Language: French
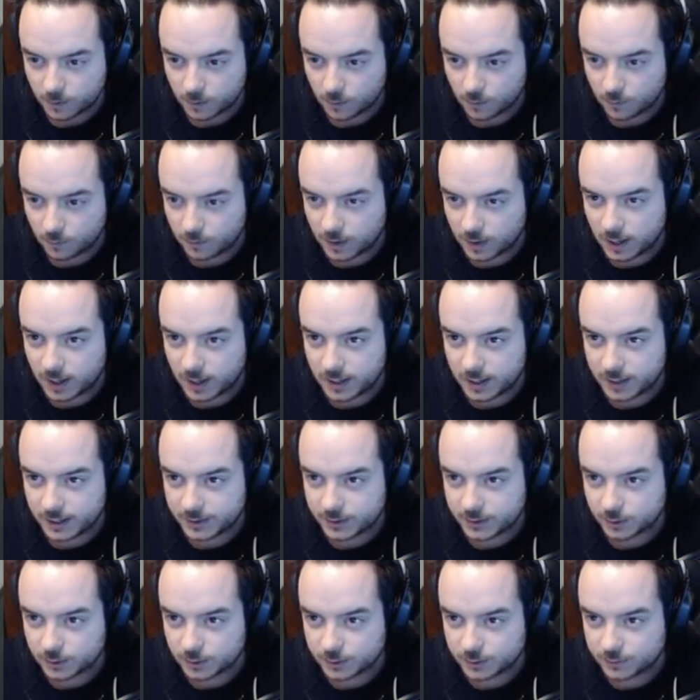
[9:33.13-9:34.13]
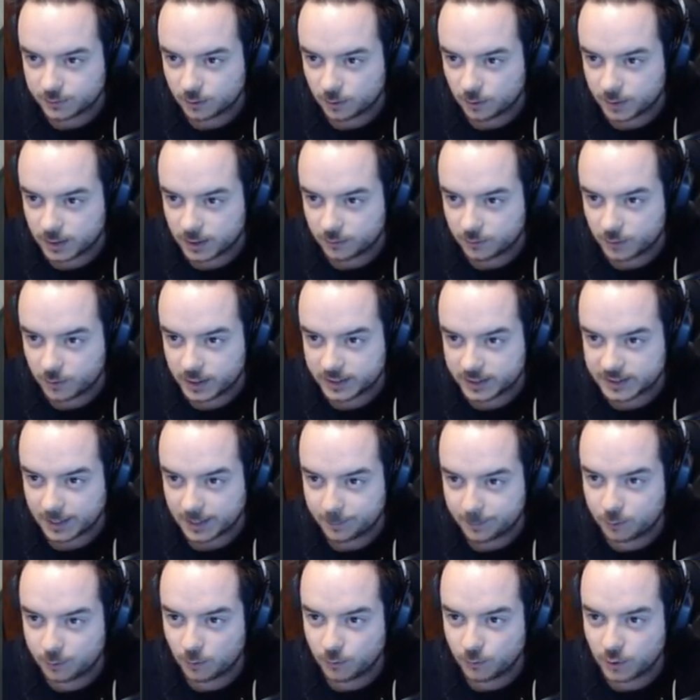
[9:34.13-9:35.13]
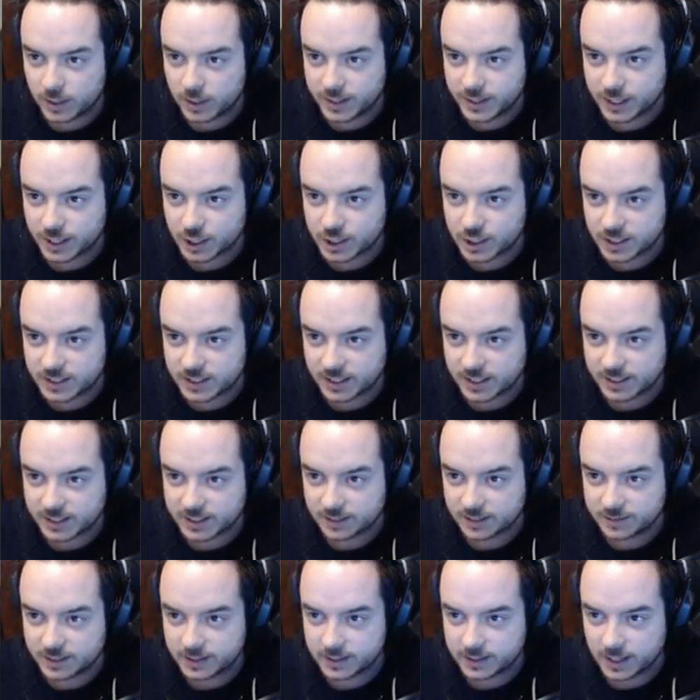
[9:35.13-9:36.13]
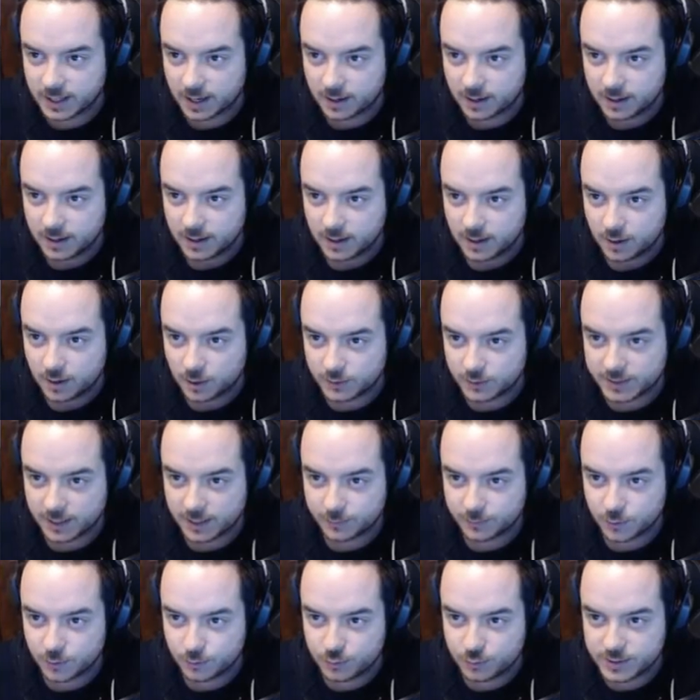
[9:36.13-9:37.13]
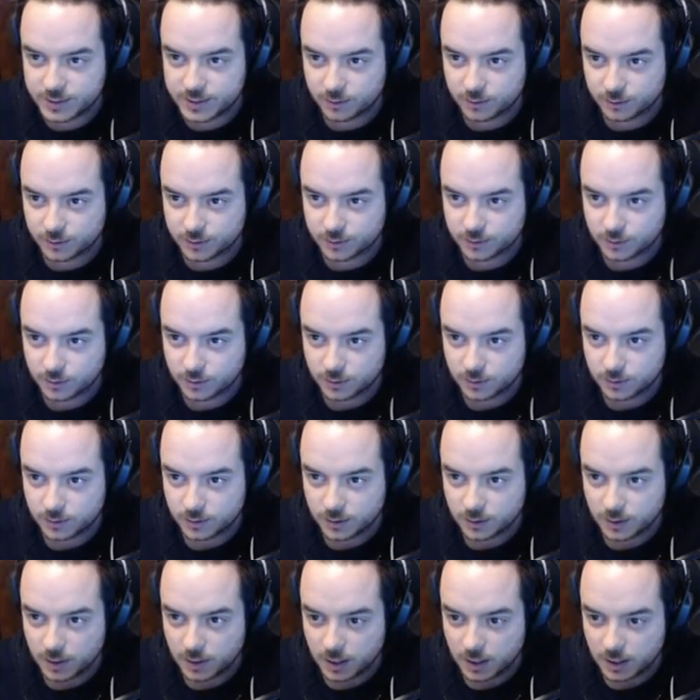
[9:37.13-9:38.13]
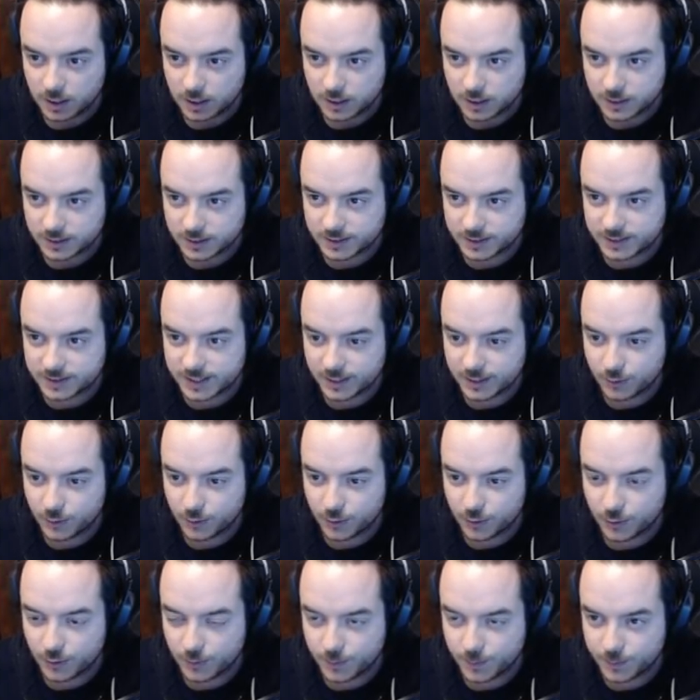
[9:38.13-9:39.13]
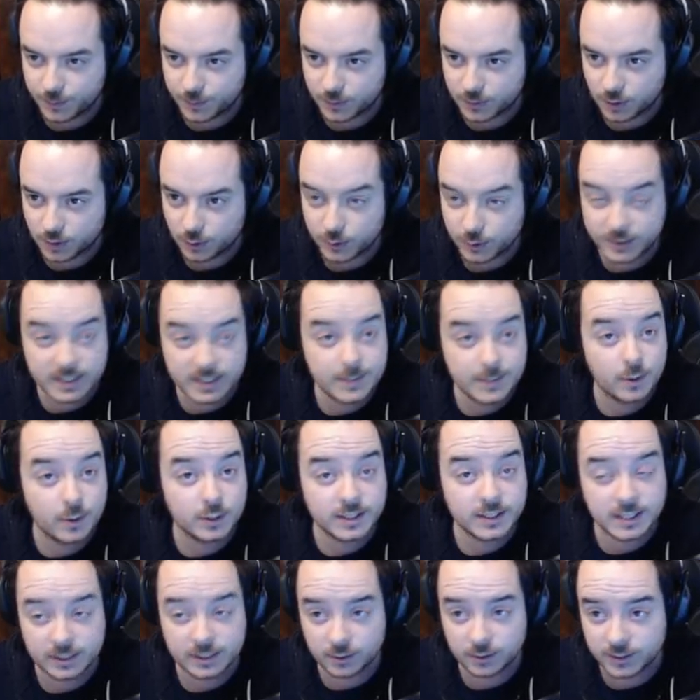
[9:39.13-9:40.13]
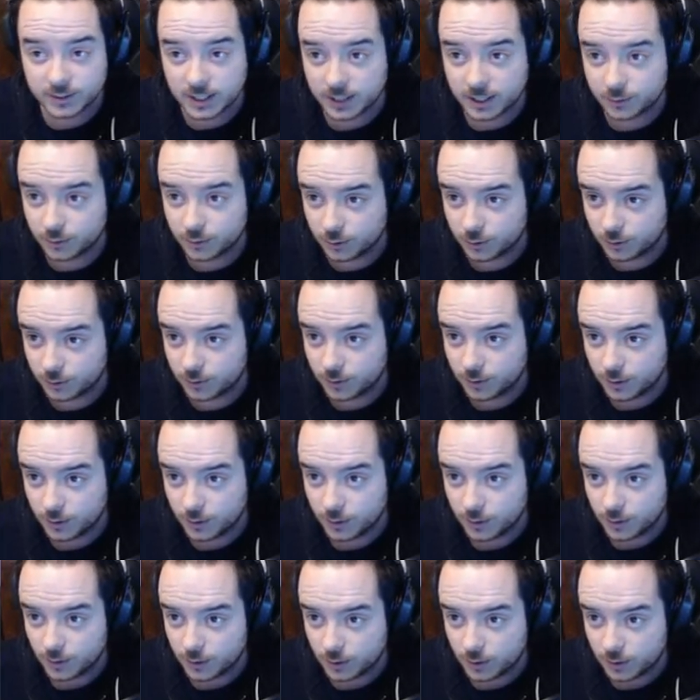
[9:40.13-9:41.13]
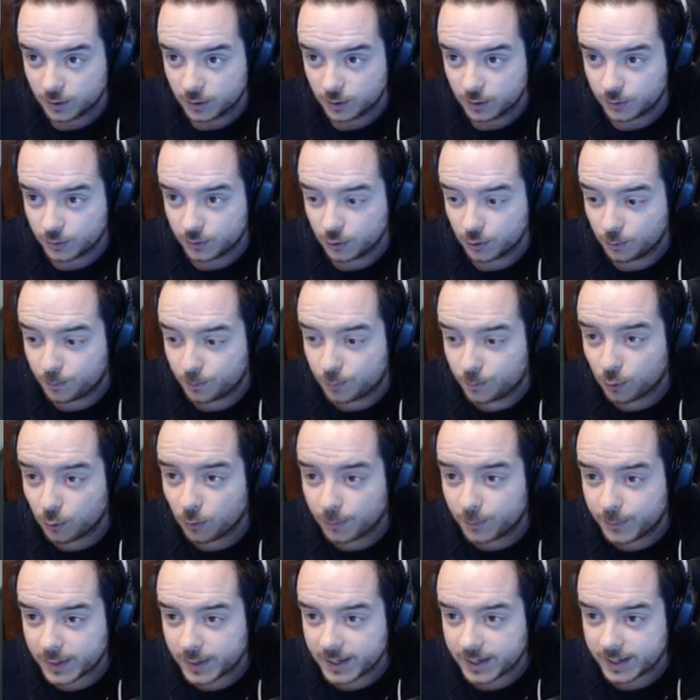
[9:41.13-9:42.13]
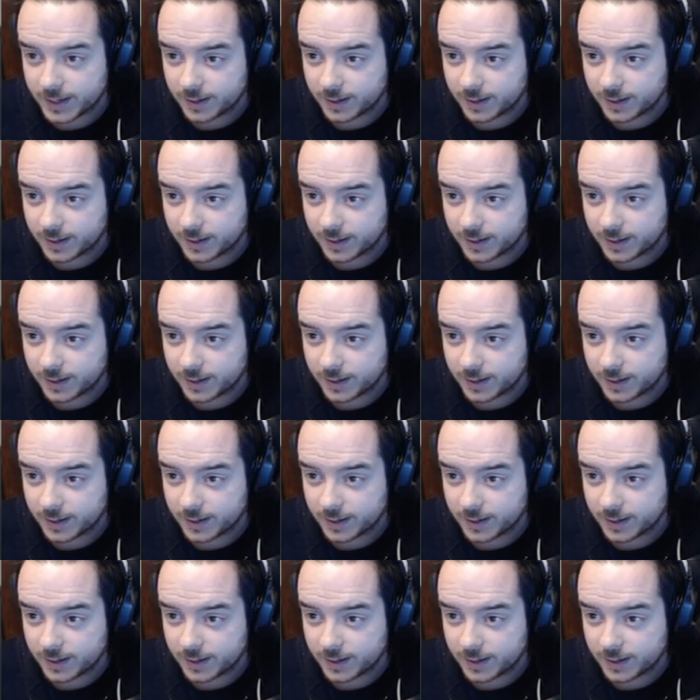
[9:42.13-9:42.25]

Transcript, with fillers: on va aller transformer. Vous voyez que ça pompe de l'énergie très très vite là, en termes de puissance. C'est le, le Simos qui est en train de, de pomper